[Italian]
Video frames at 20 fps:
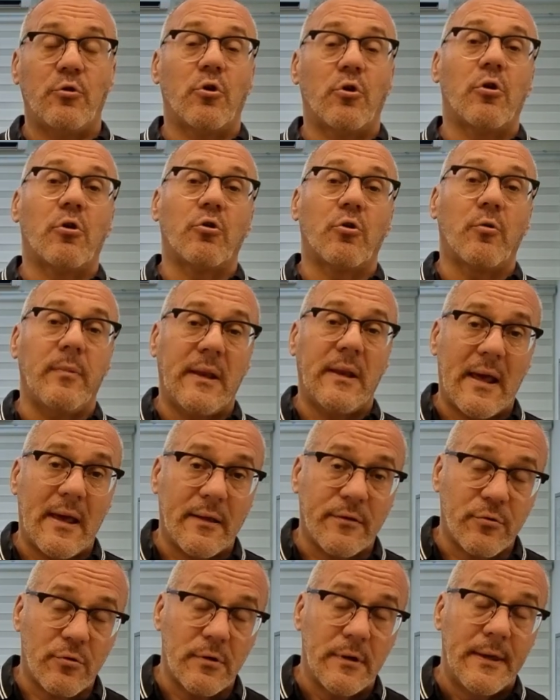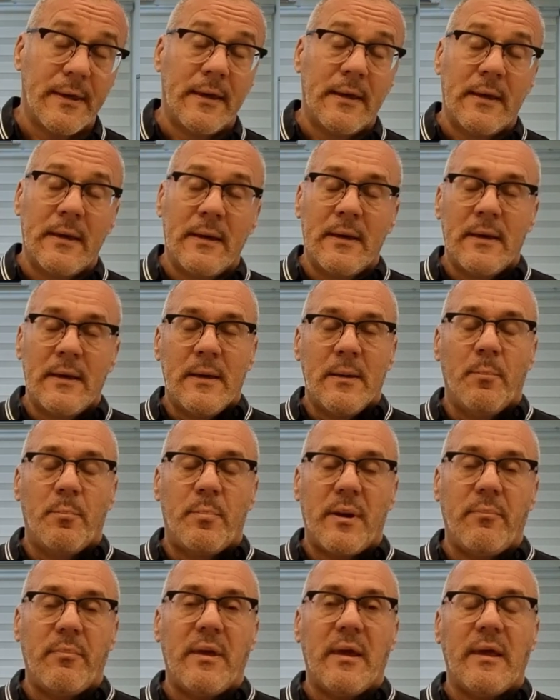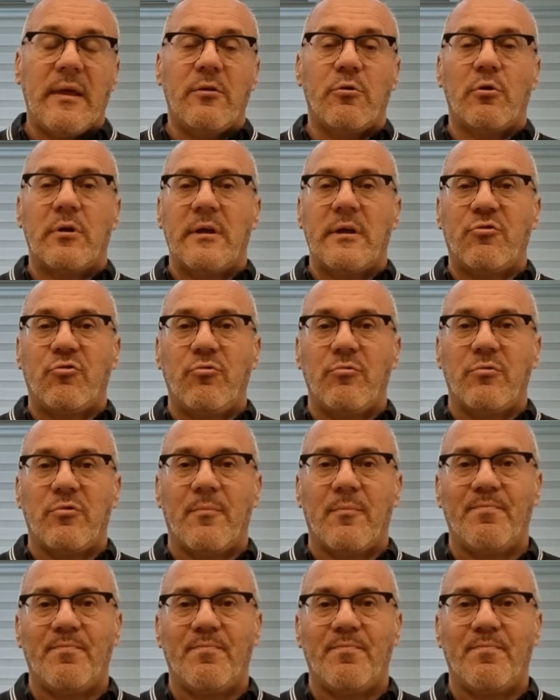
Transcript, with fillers: Non ho nominato per mia indole